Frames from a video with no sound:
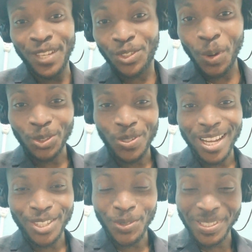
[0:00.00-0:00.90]
victoire de
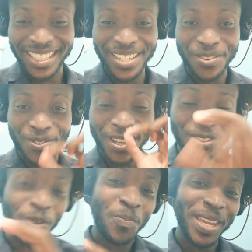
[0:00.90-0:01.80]
l'Argentine
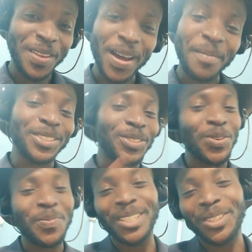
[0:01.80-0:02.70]
face aux Pays-Bas, bah, je
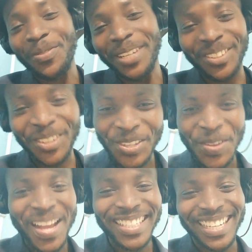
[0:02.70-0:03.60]
suis obligé de revenir sur
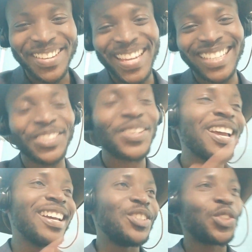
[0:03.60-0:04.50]
ce match, les
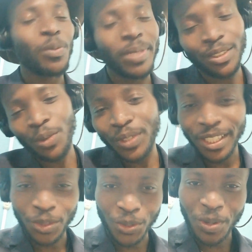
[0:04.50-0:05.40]
Je, suis obligé de
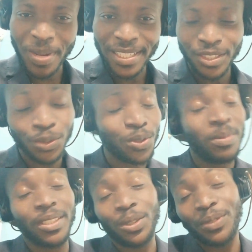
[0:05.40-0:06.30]
revenir sur ce match. Je
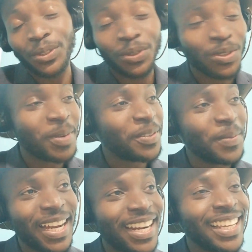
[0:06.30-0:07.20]
suis obligé de revenir sur ce
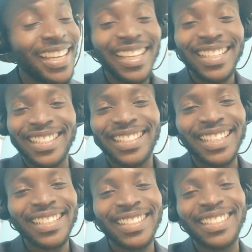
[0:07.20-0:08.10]
match. Bah,
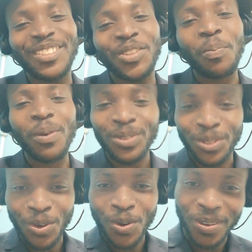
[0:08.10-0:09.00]
c'est, je
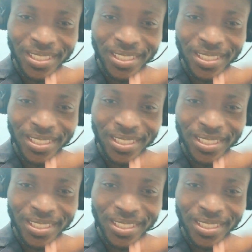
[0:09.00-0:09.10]
pense que